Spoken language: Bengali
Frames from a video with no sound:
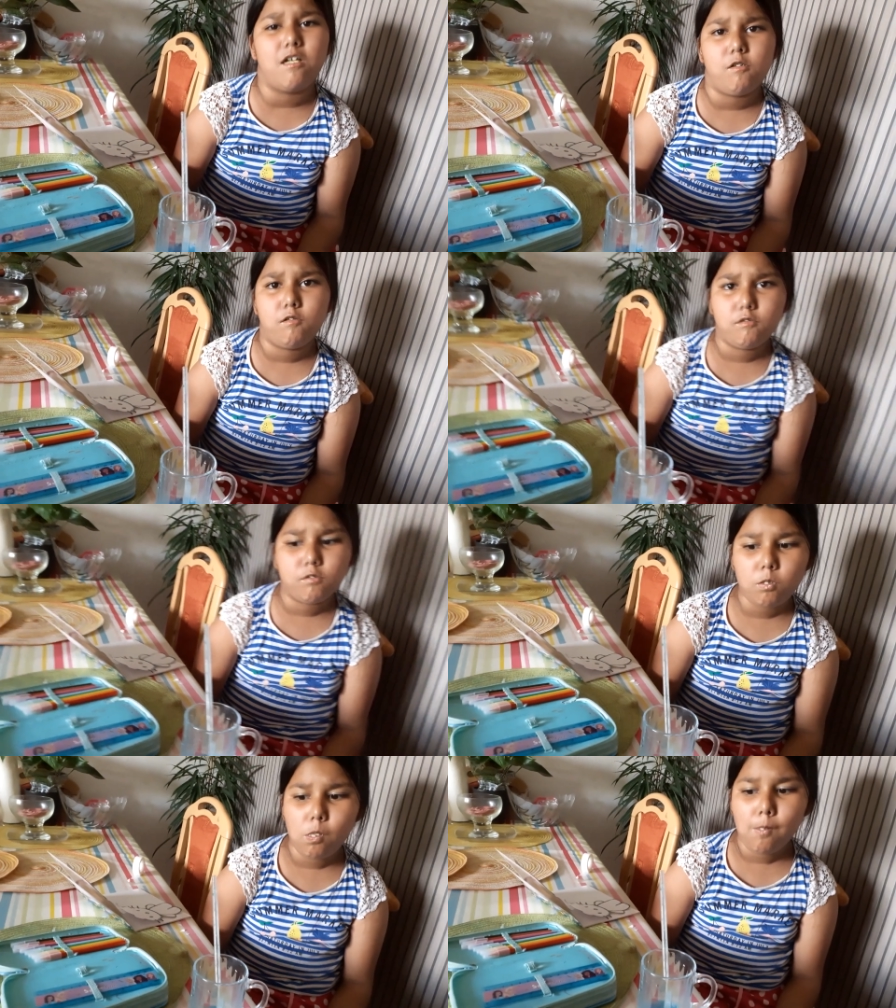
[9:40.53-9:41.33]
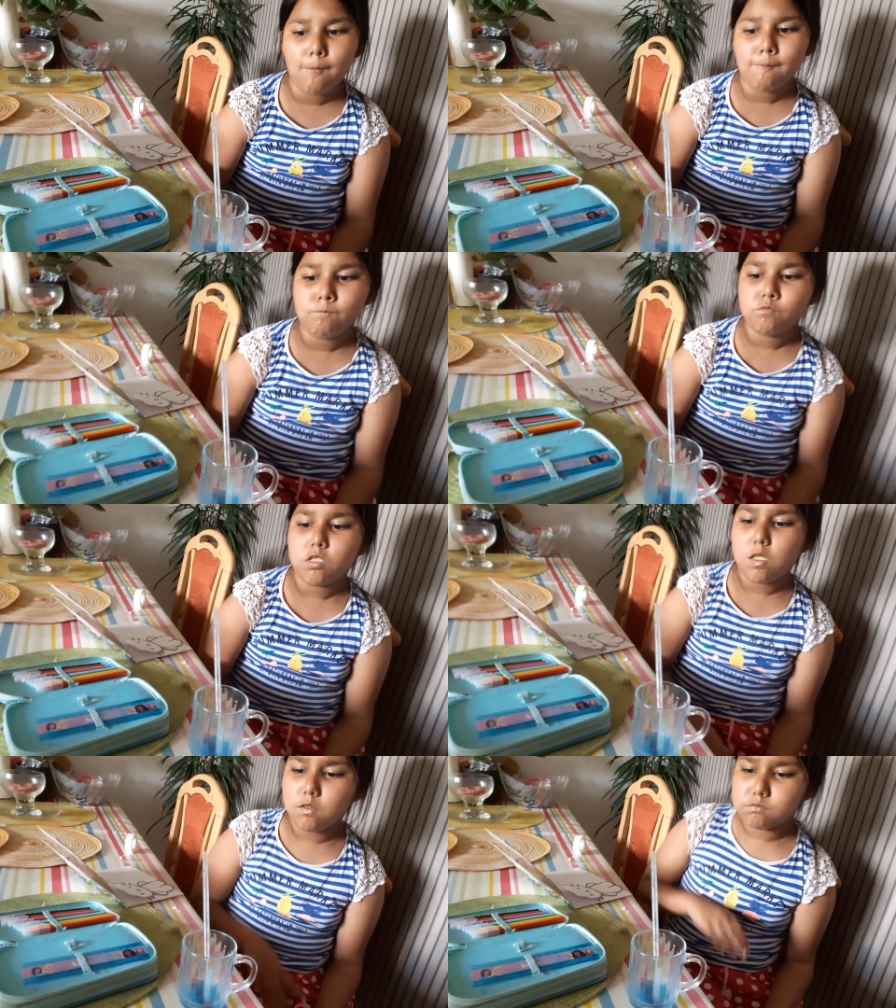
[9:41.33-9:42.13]
মনটা ঠিক হয়েছে
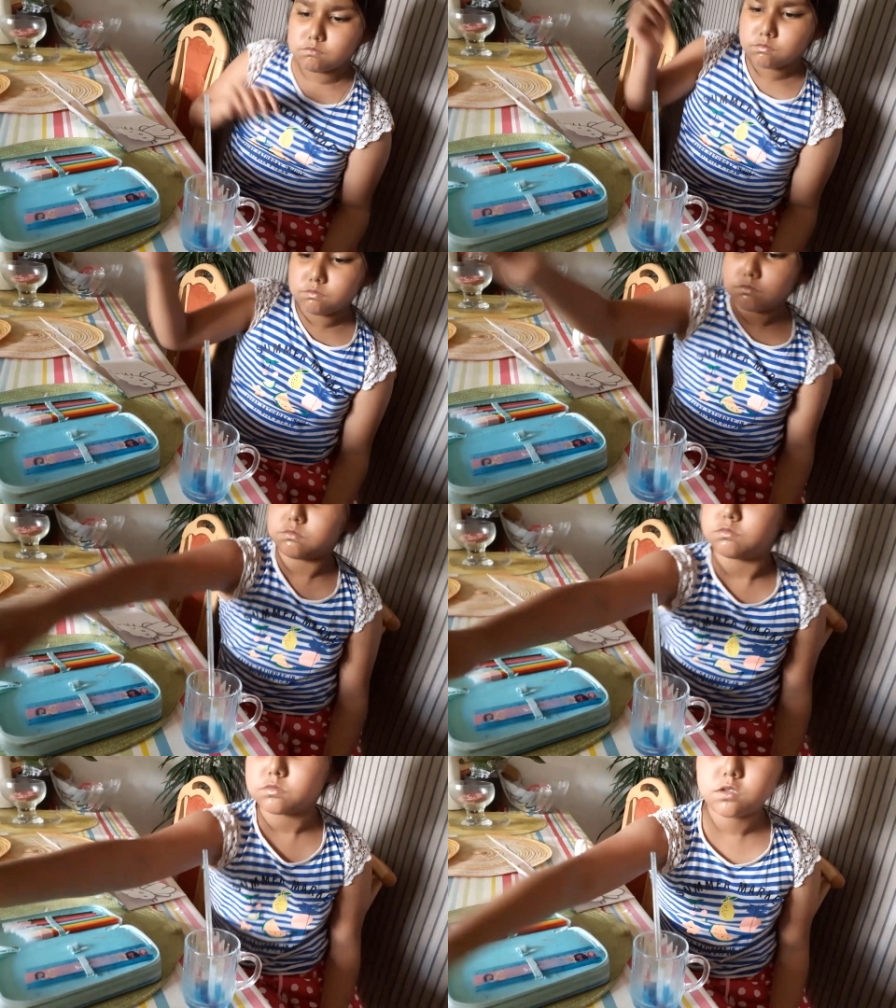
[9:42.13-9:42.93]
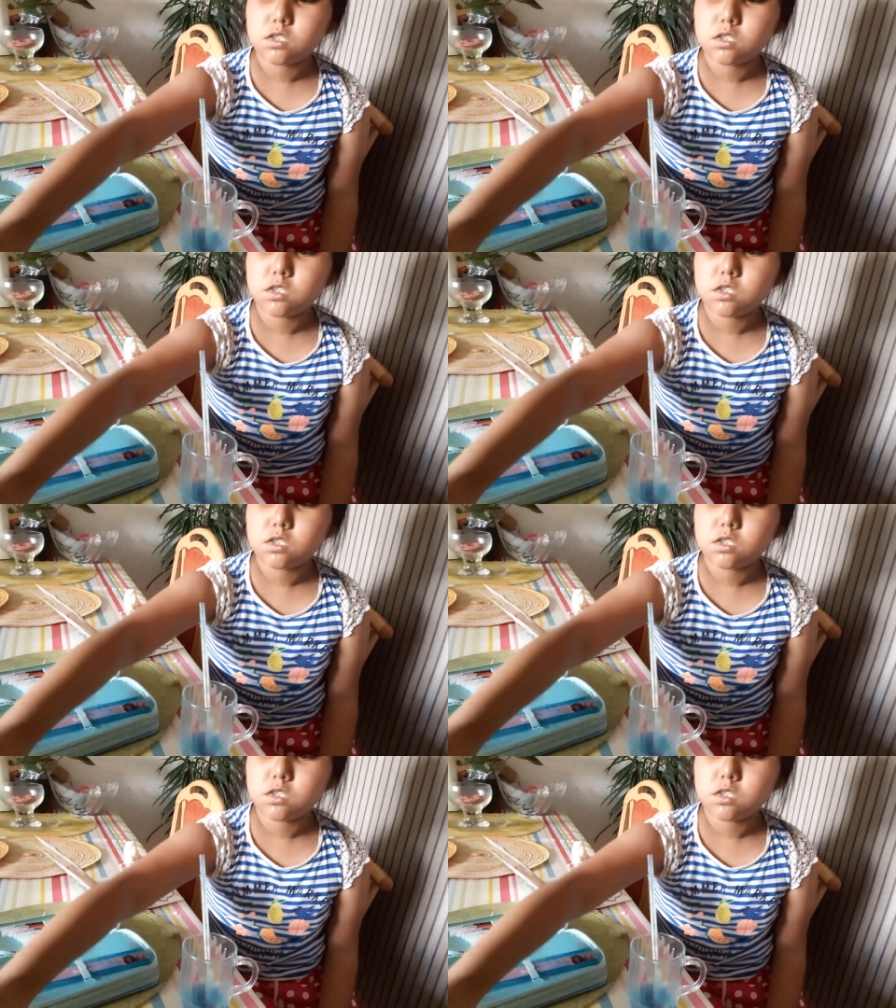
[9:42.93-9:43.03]
ভালো হয়েছে মনটা